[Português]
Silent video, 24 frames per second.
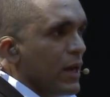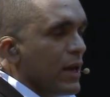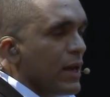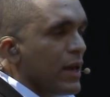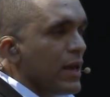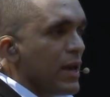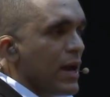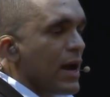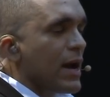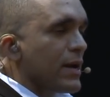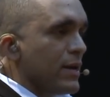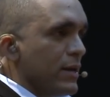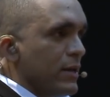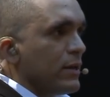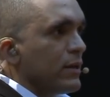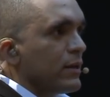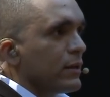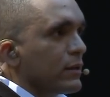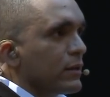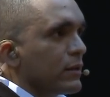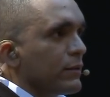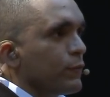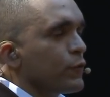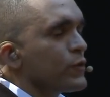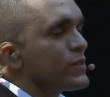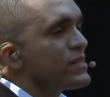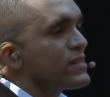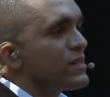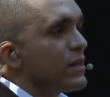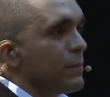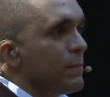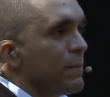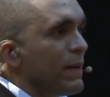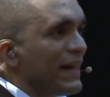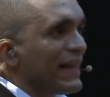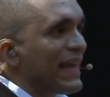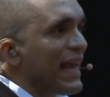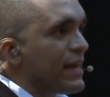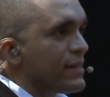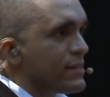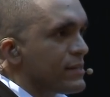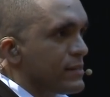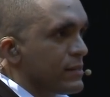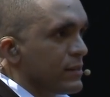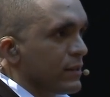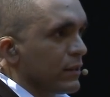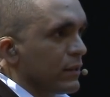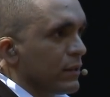E aí você
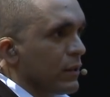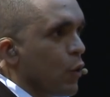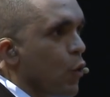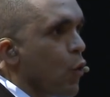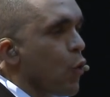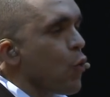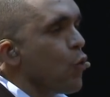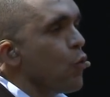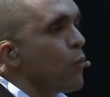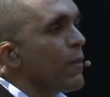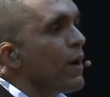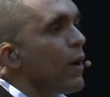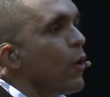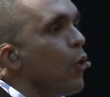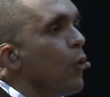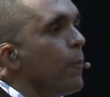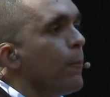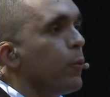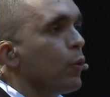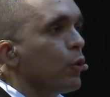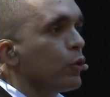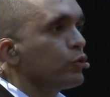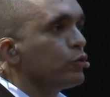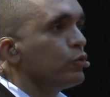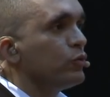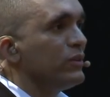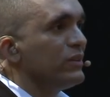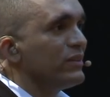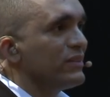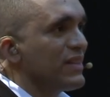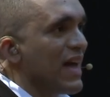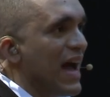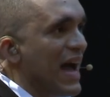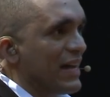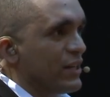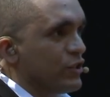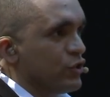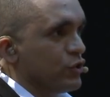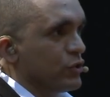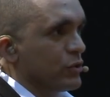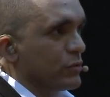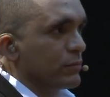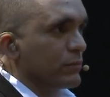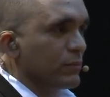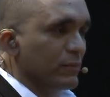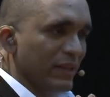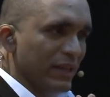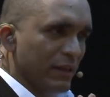aparece com uma oportunidade
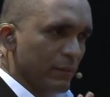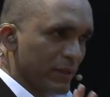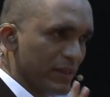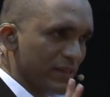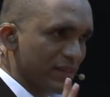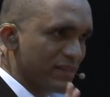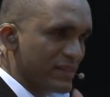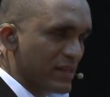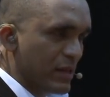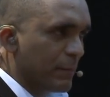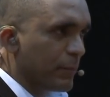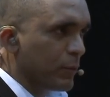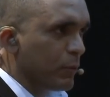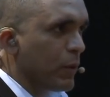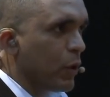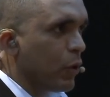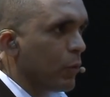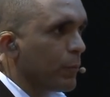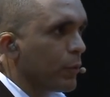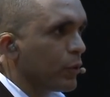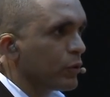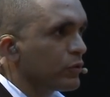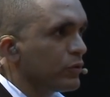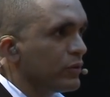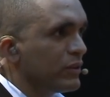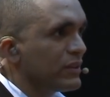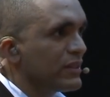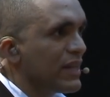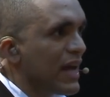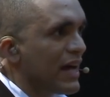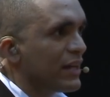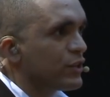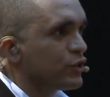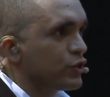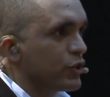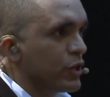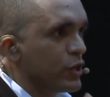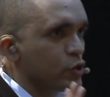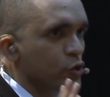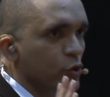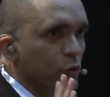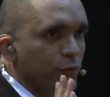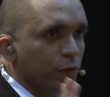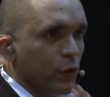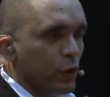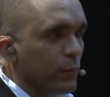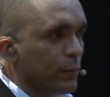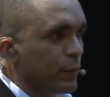Lembra, é sempre uma oportunidade de
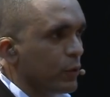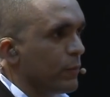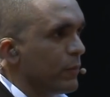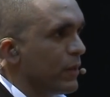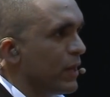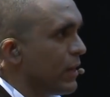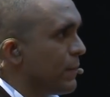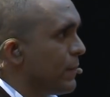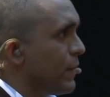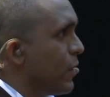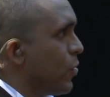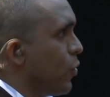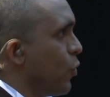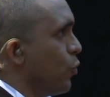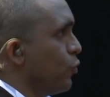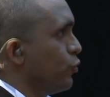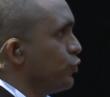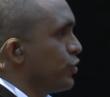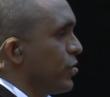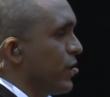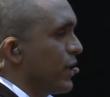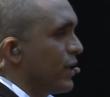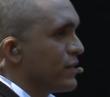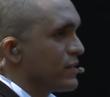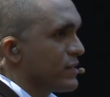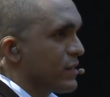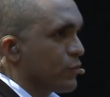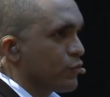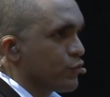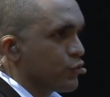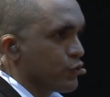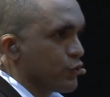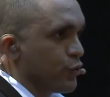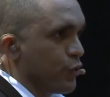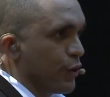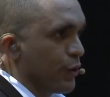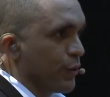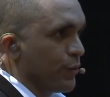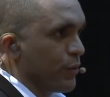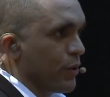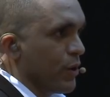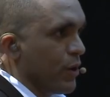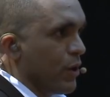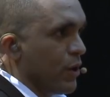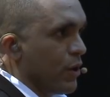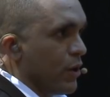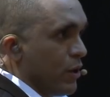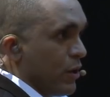resolver um problema ou de realizar um sonho.
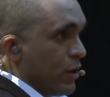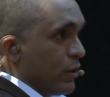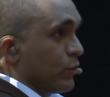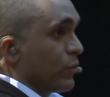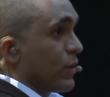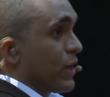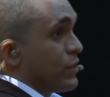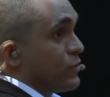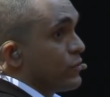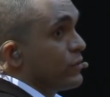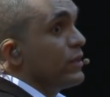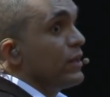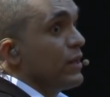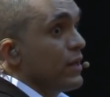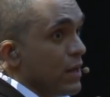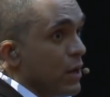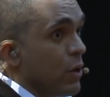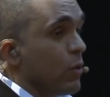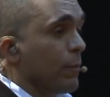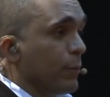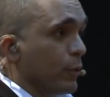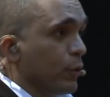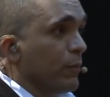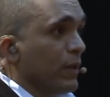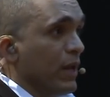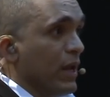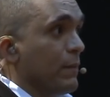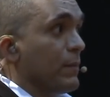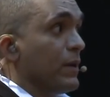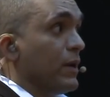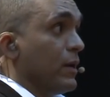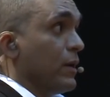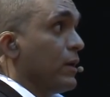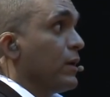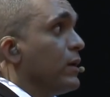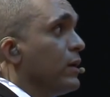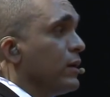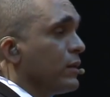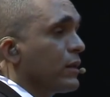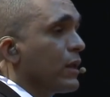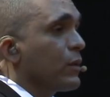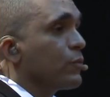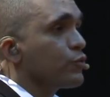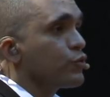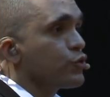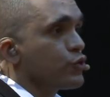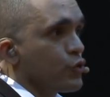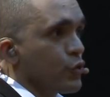No caso dele, é um problema e tem
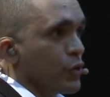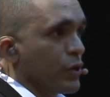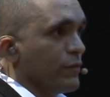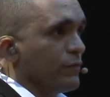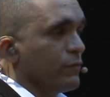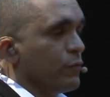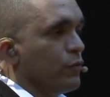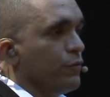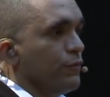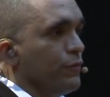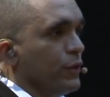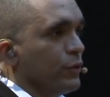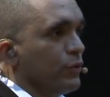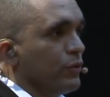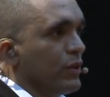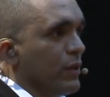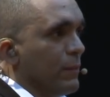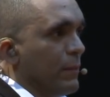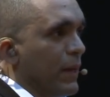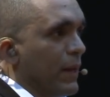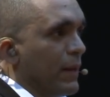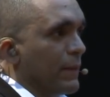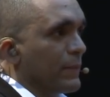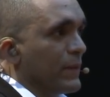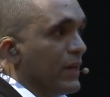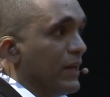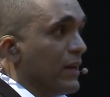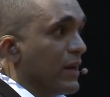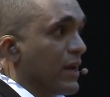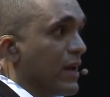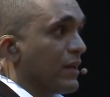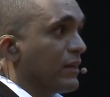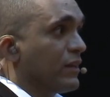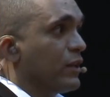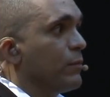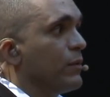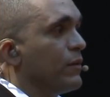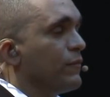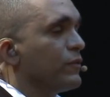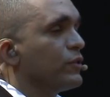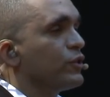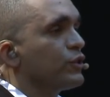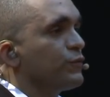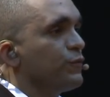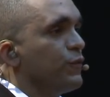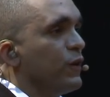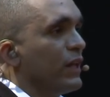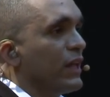um sonho envolvido também. Ele quer ter uma
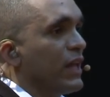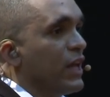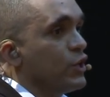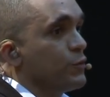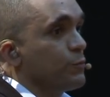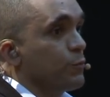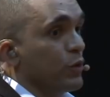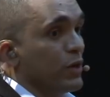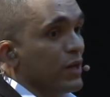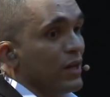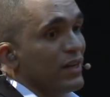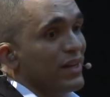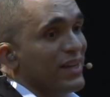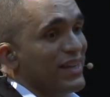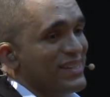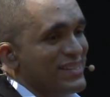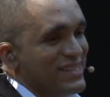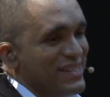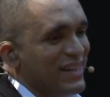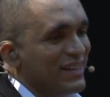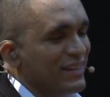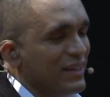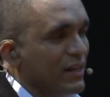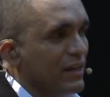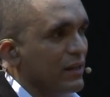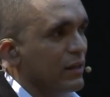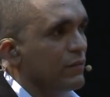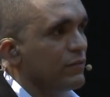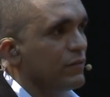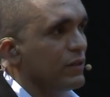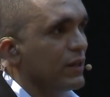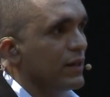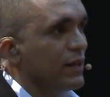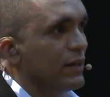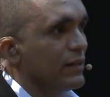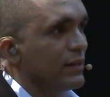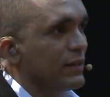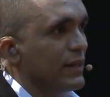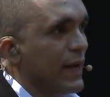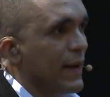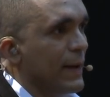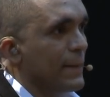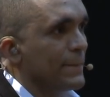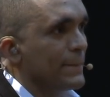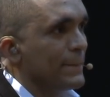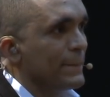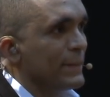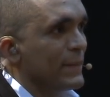vida diferente porque ele quer sair daquela vida que ele está.